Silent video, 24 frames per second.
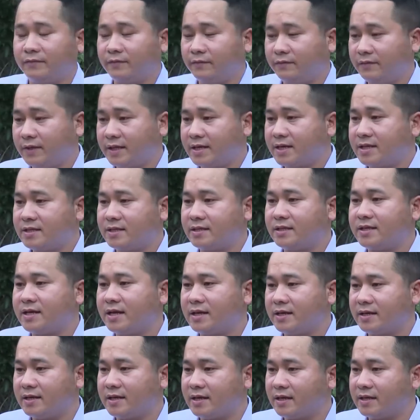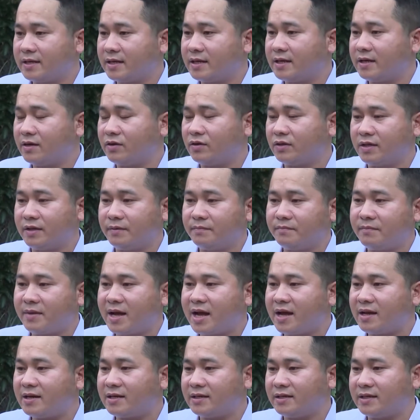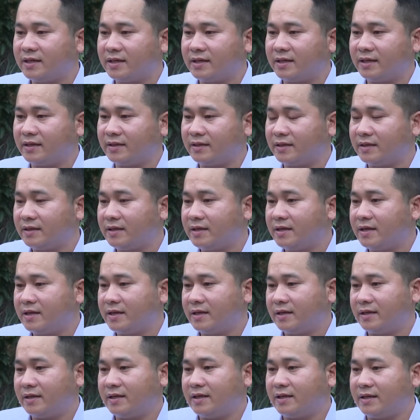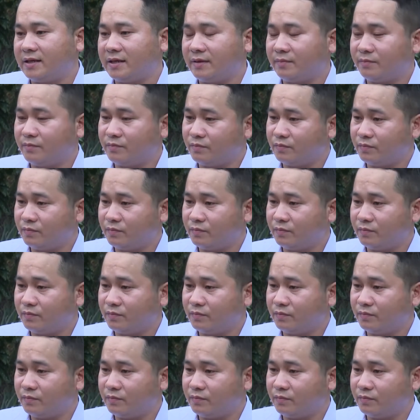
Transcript: Vì cây chỉ thiên là cây có tính mát nên nên là